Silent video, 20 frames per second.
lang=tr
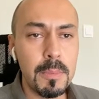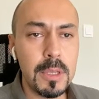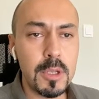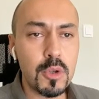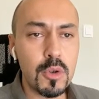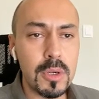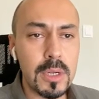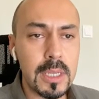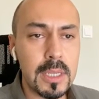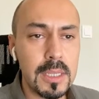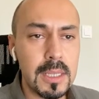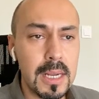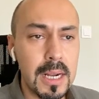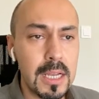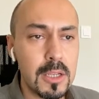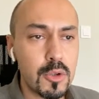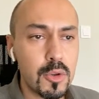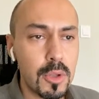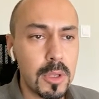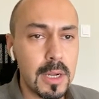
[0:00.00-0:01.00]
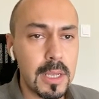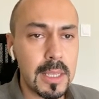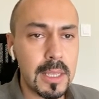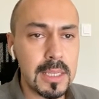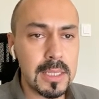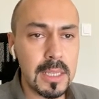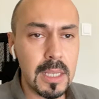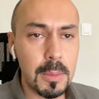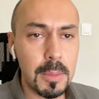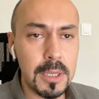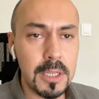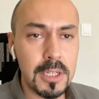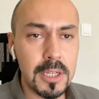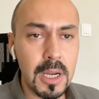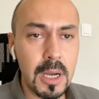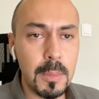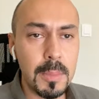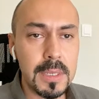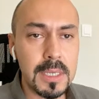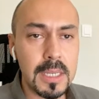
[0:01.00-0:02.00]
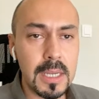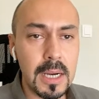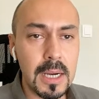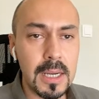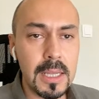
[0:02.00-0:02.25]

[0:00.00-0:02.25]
bir sonraki direnç olarak izleyebileceğimiz